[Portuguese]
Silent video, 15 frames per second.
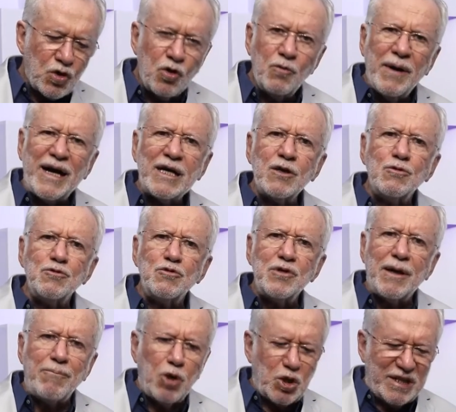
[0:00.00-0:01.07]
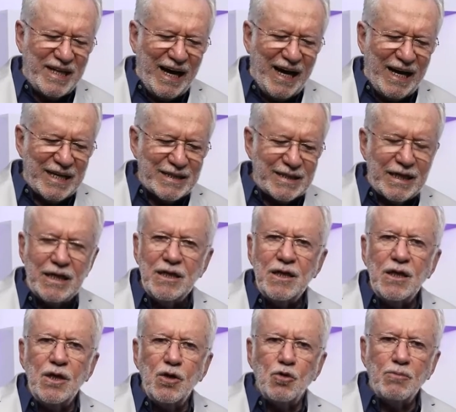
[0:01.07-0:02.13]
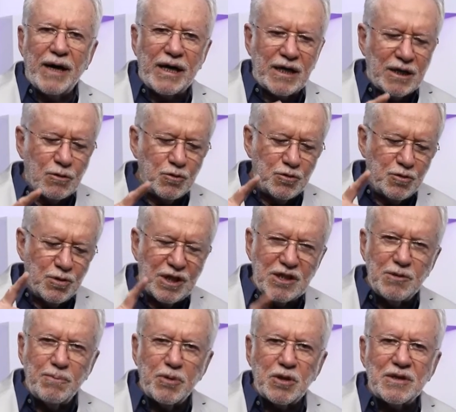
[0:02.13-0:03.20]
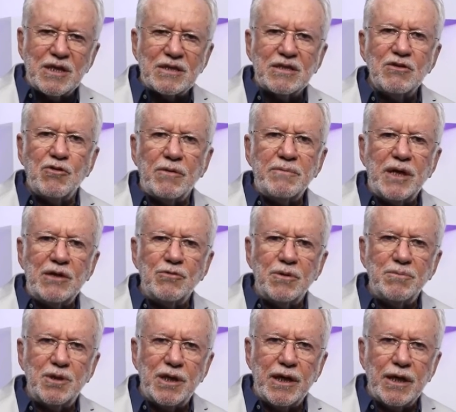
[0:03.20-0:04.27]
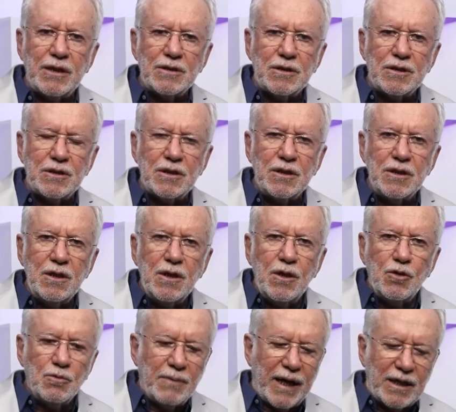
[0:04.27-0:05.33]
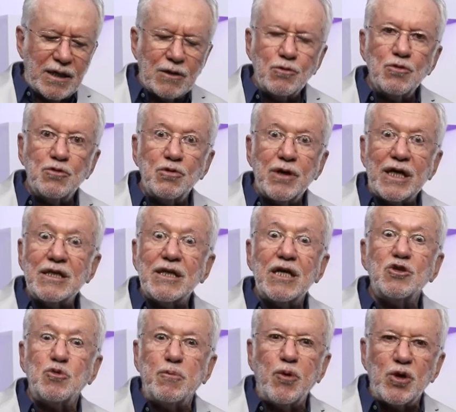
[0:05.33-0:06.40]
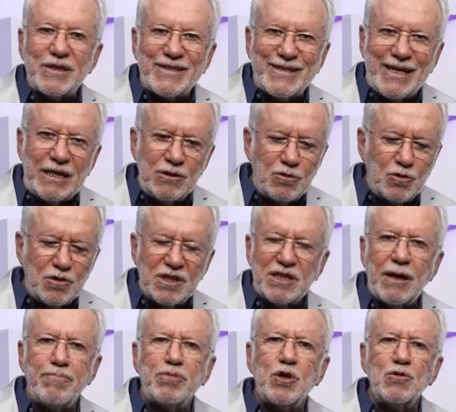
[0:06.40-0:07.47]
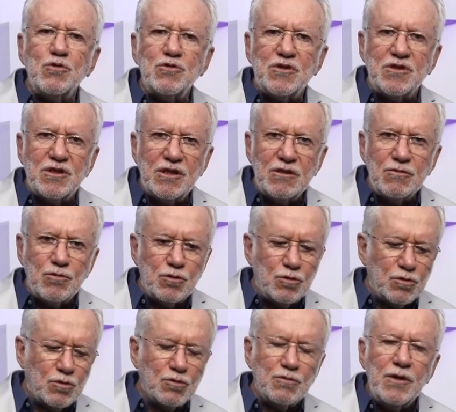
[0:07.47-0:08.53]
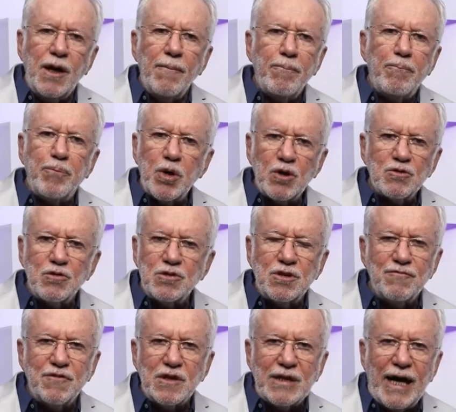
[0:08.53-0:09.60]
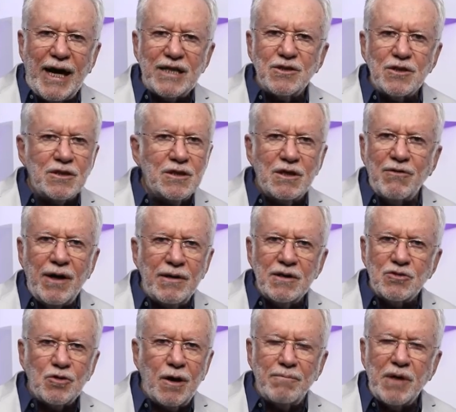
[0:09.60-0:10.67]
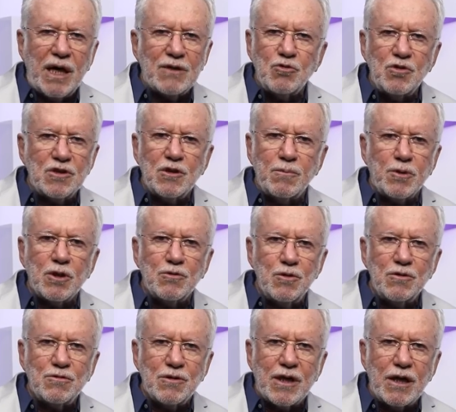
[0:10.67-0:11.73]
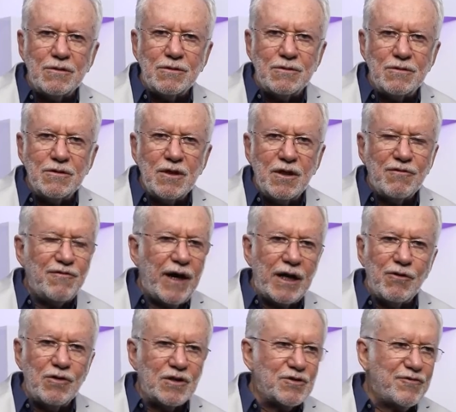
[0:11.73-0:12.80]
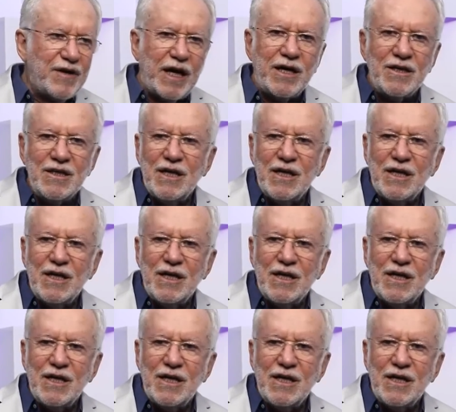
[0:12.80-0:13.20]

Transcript: Uma agricultura moderna, uma agricultura de proteção ao meio ambiente, uma agricultura que está exportando, que está produzindo com produtividade, e não é só meia dúzia de produto, não. Vai longe, vai,